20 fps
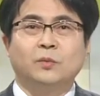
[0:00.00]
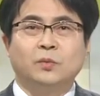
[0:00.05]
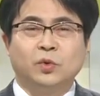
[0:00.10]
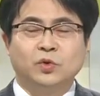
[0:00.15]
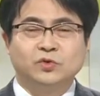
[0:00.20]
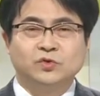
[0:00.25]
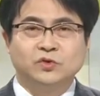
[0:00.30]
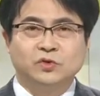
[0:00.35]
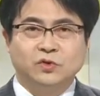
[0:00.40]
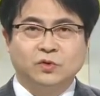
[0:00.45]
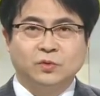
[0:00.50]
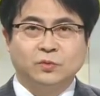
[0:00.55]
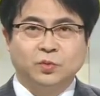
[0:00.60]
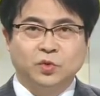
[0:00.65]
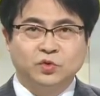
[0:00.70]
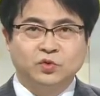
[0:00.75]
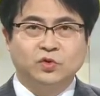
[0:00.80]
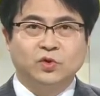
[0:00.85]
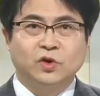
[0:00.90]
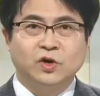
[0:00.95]
모두,
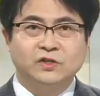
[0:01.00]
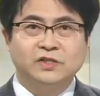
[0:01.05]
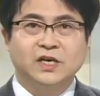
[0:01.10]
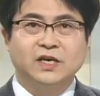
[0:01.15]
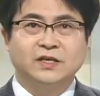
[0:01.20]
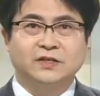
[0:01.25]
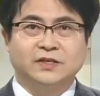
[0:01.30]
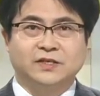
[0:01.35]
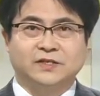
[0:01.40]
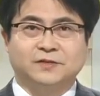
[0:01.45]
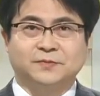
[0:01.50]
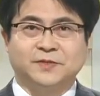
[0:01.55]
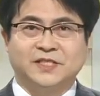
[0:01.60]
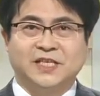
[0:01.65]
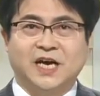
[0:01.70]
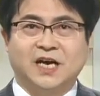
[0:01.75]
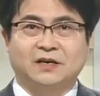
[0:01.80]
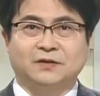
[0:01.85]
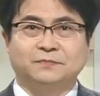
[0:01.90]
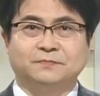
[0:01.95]
모두 허사가
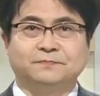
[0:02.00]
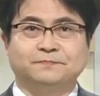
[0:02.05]
됐습니다.